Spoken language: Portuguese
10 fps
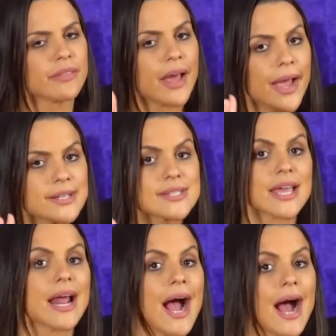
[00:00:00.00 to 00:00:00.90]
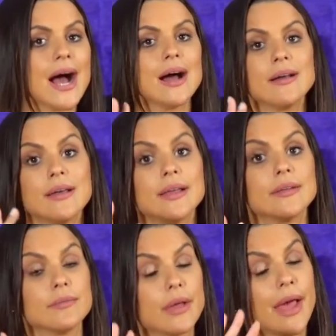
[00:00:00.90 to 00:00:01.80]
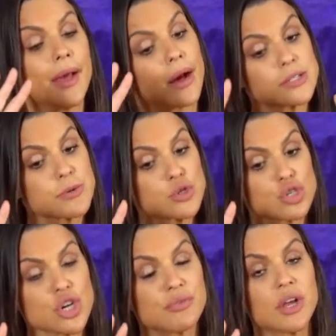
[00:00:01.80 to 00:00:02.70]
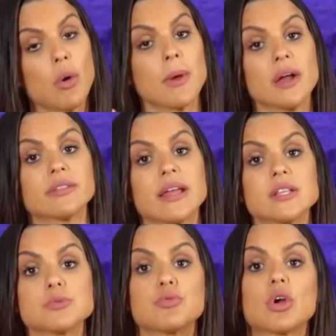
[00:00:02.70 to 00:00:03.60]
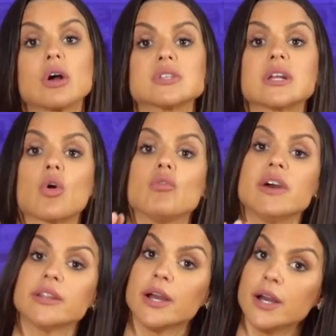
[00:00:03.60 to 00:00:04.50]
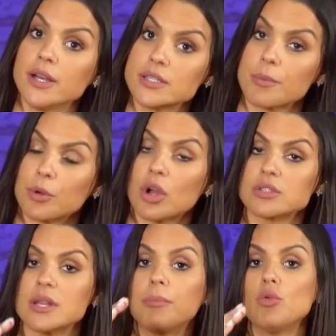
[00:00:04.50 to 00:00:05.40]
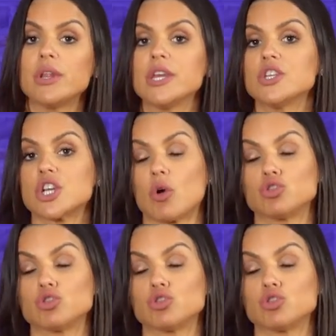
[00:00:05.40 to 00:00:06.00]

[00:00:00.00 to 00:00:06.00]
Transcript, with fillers: né, será é, as pessoas já ficam meio atentas por causa da governança, por causa da política,